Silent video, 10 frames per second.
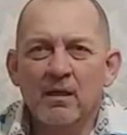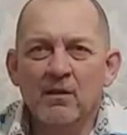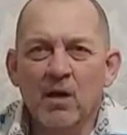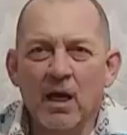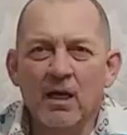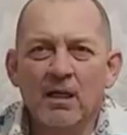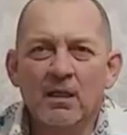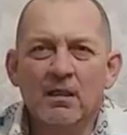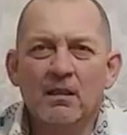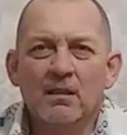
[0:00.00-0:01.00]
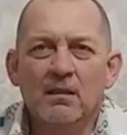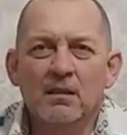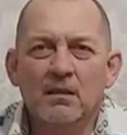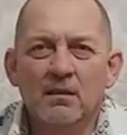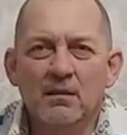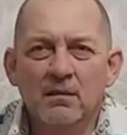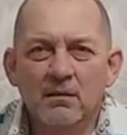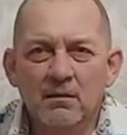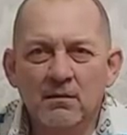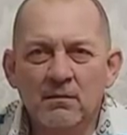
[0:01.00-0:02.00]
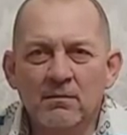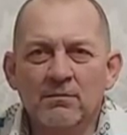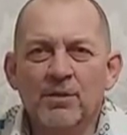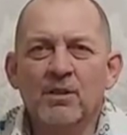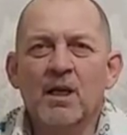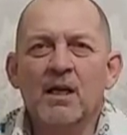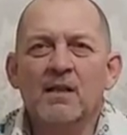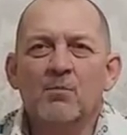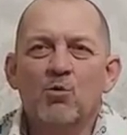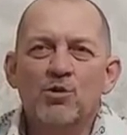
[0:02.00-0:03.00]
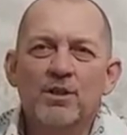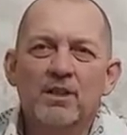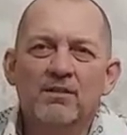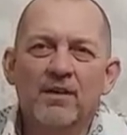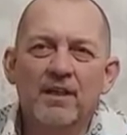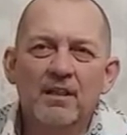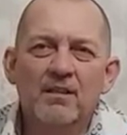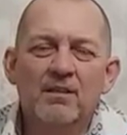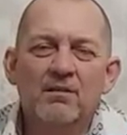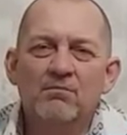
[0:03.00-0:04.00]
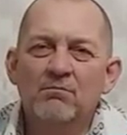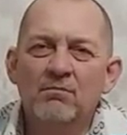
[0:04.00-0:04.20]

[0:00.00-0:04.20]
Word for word: Да, э, вреда она может натворить